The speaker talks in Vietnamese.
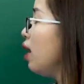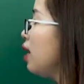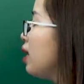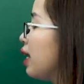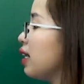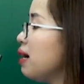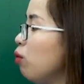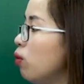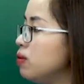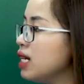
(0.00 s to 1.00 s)
Hình ảnh cánh
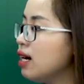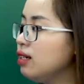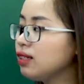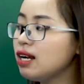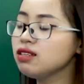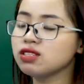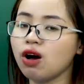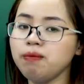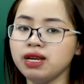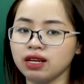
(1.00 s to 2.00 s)
buồm trắng căng
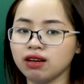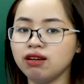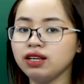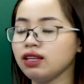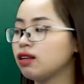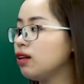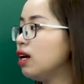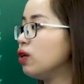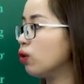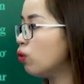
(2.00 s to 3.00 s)
gió biển khơi thật
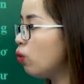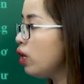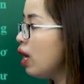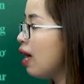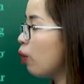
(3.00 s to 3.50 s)
gần gũi,